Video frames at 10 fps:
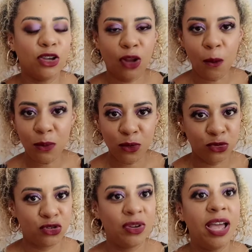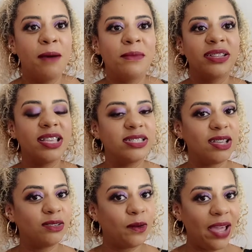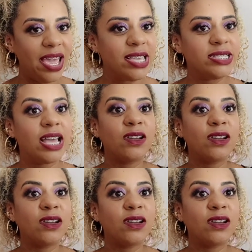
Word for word: eu não puxo. Minha intenção não é essa,